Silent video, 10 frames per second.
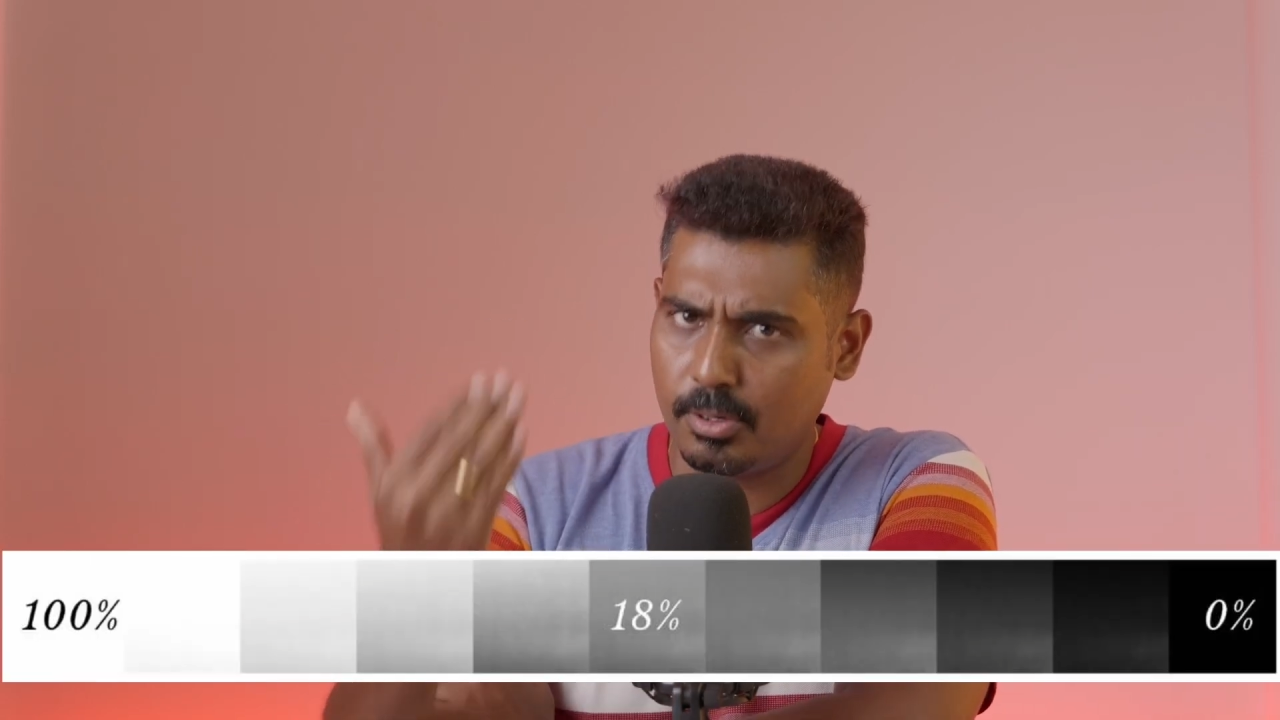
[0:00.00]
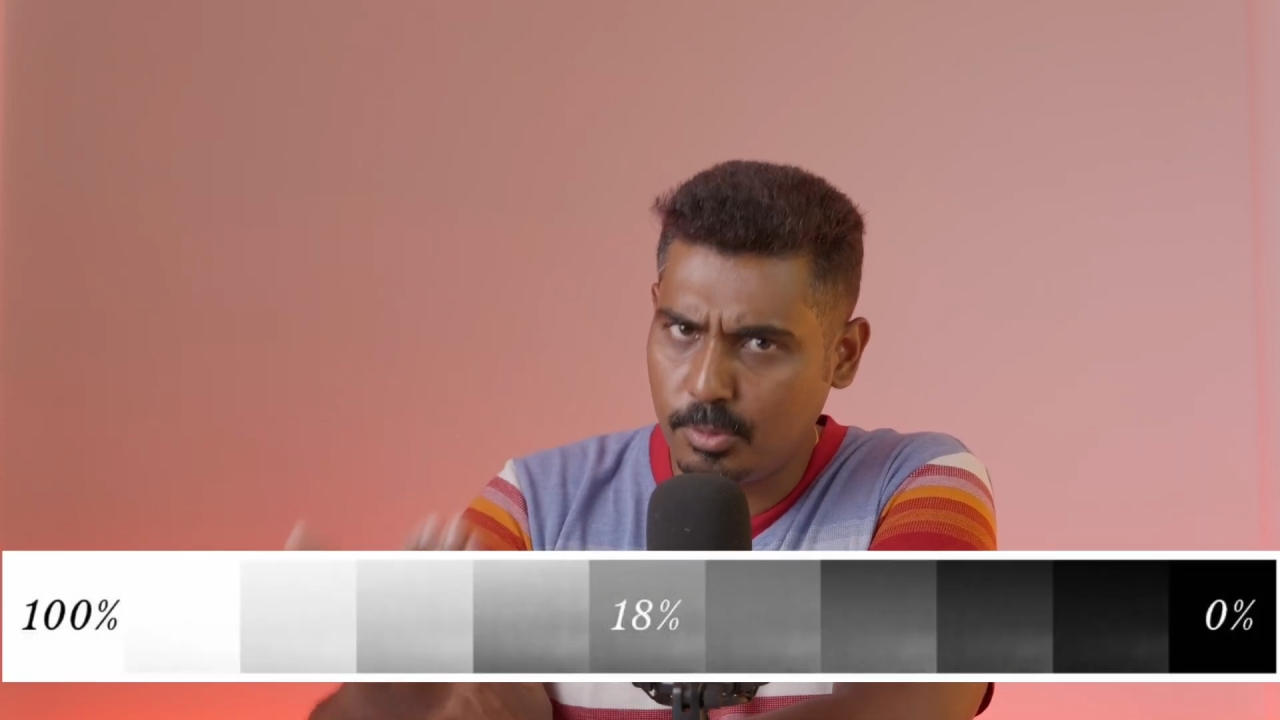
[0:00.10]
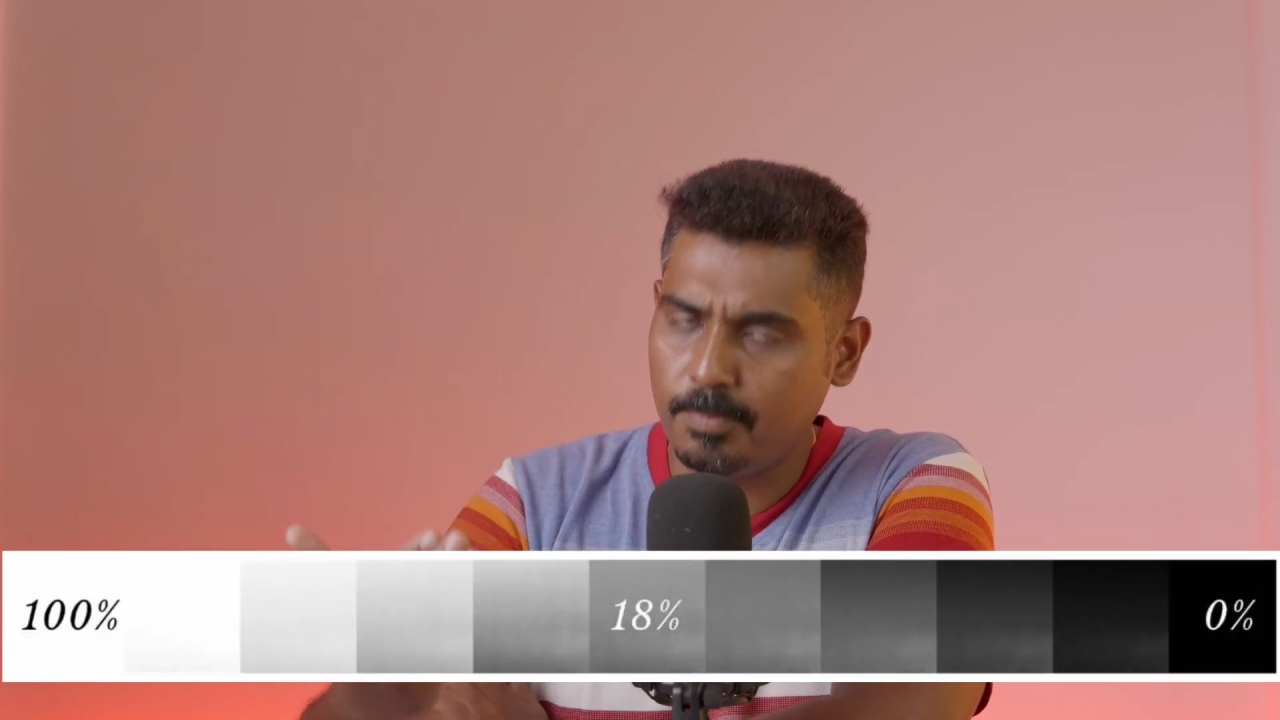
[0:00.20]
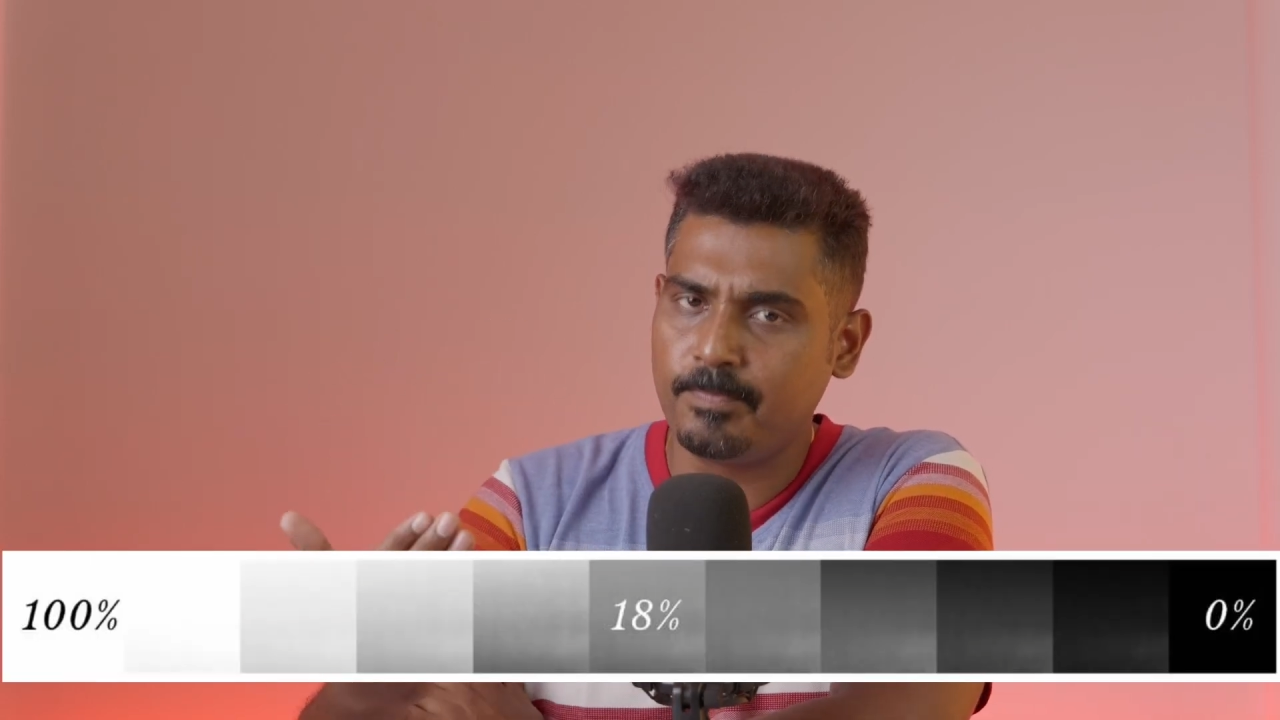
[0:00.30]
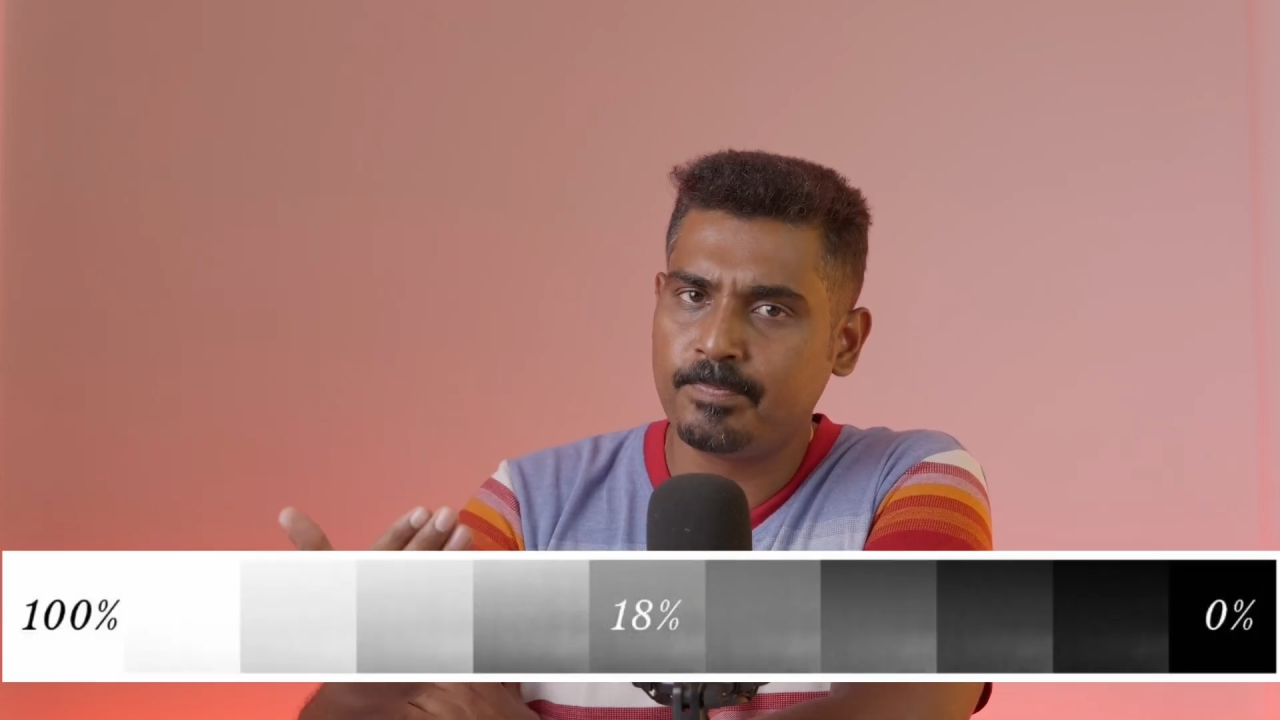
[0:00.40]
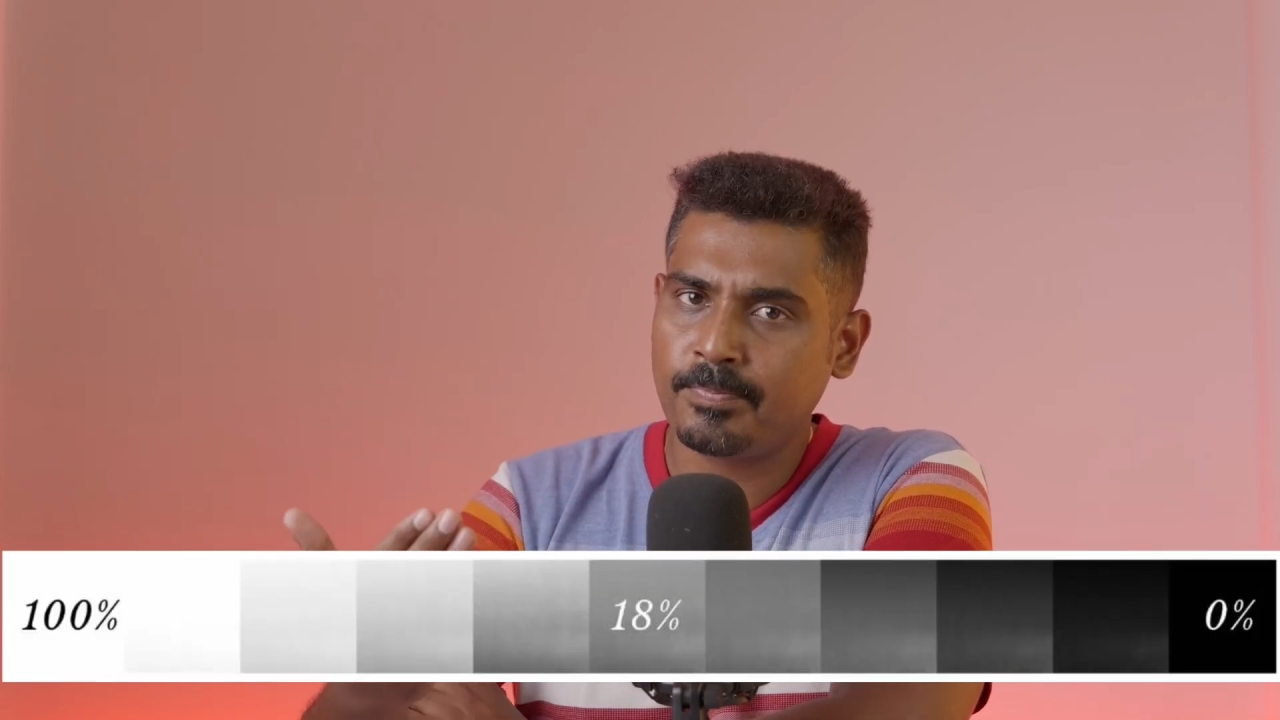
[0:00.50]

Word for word: ஆகும்